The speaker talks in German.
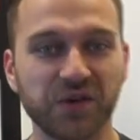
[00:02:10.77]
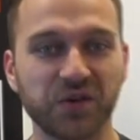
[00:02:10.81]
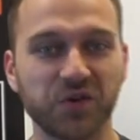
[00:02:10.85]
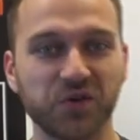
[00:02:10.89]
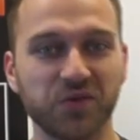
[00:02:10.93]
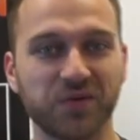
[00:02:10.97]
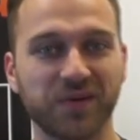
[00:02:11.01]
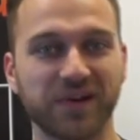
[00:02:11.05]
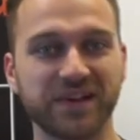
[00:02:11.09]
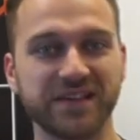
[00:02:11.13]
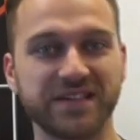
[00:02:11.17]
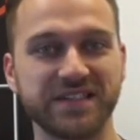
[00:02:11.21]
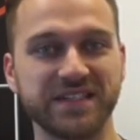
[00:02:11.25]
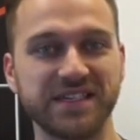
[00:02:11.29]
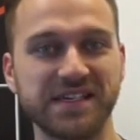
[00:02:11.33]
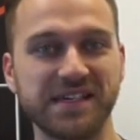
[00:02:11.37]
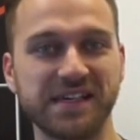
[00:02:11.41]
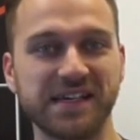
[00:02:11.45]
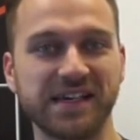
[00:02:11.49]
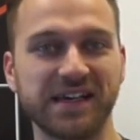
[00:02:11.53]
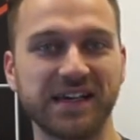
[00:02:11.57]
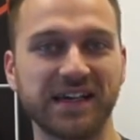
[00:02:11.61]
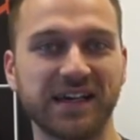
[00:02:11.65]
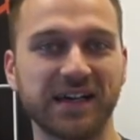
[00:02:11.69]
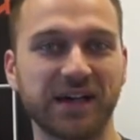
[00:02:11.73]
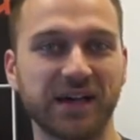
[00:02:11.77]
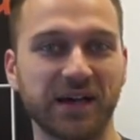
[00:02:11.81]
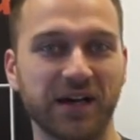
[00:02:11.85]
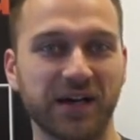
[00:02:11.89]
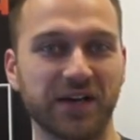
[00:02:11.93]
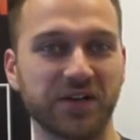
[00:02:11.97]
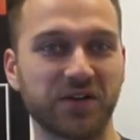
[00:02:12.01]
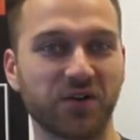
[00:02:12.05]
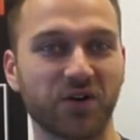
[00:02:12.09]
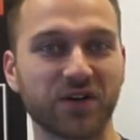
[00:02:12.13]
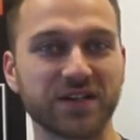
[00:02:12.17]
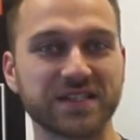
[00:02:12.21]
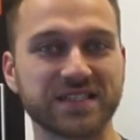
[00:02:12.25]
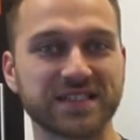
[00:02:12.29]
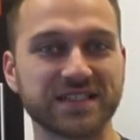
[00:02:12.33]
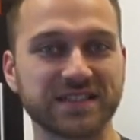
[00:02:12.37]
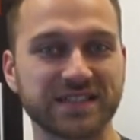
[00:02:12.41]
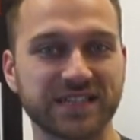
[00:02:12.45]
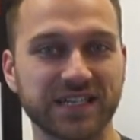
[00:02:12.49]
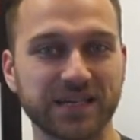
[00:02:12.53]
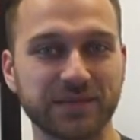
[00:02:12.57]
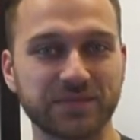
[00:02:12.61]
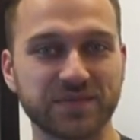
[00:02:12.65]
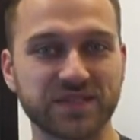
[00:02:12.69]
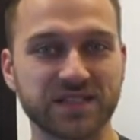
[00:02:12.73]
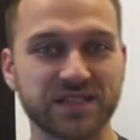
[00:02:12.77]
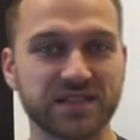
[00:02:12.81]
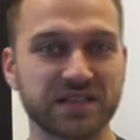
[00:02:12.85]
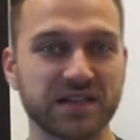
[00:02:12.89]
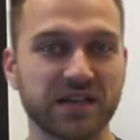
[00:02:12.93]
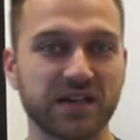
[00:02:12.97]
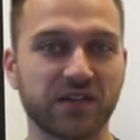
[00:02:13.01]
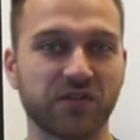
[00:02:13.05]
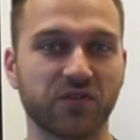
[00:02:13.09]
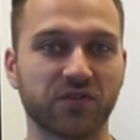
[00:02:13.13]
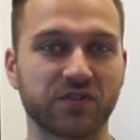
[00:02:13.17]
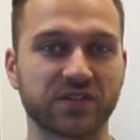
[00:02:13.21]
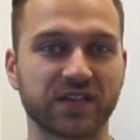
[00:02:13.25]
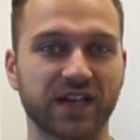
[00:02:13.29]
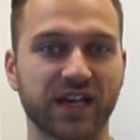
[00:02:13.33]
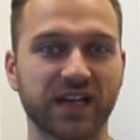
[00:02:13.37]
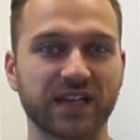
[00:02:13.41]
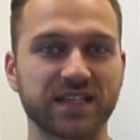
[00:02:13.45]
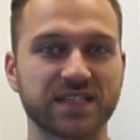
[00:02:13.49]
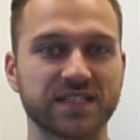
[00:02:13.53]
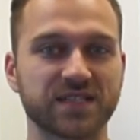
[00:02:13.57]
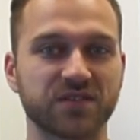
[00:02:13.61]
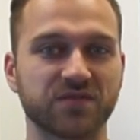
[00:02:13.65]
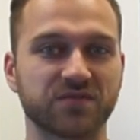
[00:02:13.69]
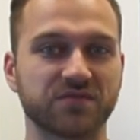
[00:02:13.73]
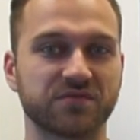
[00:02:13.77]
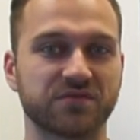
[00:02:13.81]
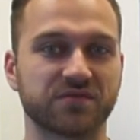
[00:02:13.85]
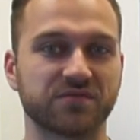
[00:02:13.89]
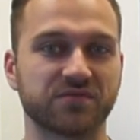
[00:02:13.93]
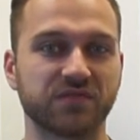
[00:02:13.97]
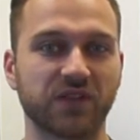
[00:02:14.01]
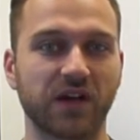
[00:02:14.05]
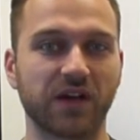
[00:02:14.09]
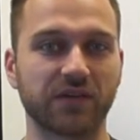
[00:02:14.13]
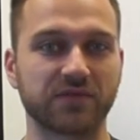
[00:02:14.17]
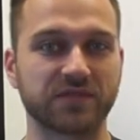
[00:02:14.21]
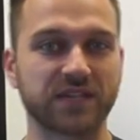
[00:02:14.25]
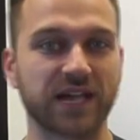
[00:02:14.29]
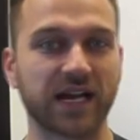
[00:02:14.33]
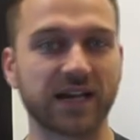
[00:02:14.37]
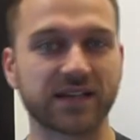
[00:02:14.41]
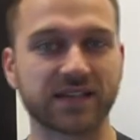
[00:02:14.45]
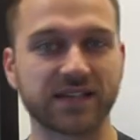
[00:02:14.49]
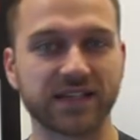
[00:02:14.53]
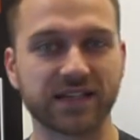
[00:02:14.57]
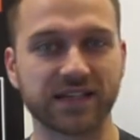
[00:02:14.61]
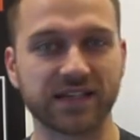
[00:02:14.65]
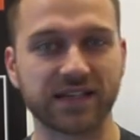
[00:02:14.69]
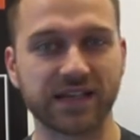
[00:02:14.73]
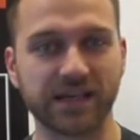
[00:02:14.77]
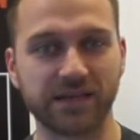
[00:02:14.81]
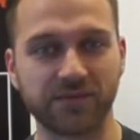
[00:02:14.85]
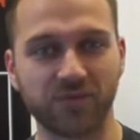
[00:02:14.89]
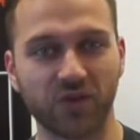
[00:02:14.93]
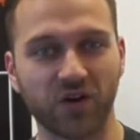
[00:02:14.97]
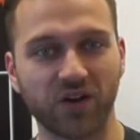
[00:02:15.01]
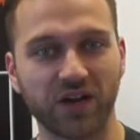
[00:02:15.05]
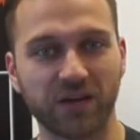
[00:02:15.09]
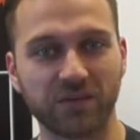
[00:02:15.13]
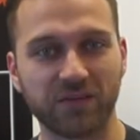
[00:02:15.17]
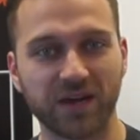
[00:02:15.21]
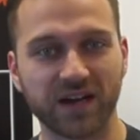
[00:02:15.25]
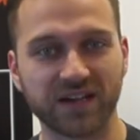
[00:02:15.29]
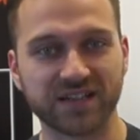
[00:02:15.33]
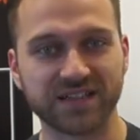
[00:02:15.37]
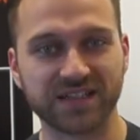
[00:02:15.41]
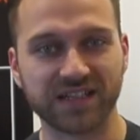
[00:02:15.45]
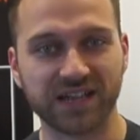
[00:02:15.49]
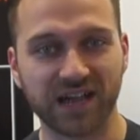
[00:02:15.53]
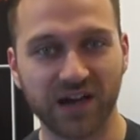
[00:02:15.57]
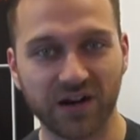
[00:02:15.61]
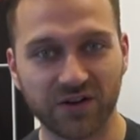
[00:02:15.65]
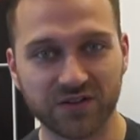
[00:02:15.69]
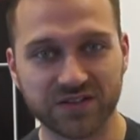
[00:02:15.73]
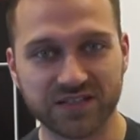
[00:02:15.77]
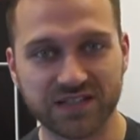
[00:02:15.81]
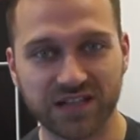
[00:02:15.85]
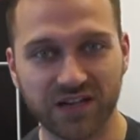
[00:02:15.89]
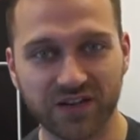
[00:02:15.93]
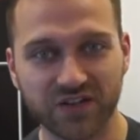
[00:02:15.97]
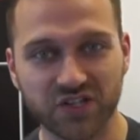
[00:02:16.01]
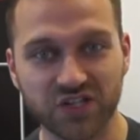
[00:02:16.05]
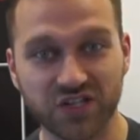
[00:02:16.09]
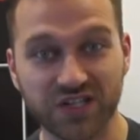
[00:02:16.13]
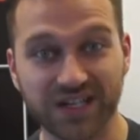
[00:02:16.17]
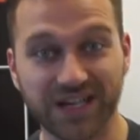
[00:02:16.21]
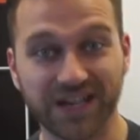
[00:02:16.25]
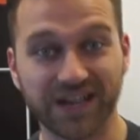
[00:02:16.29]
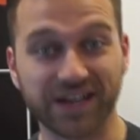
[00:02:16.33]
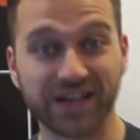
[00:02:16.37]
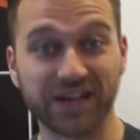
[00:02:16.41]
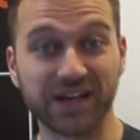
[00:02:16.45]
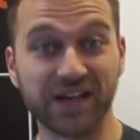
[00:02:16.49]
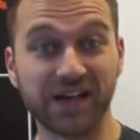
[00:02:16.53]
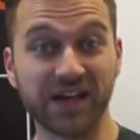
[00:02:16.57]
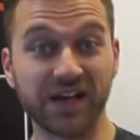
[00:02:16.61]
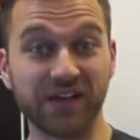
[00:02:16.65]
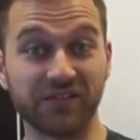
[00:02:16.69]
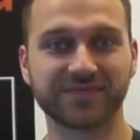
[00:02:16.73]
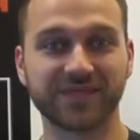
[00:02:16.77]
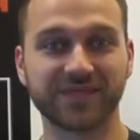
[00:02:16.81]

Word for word: über die äh, neuesten Tipps und Trends und ja, Taktiken im Online-Marketing austauschen kann.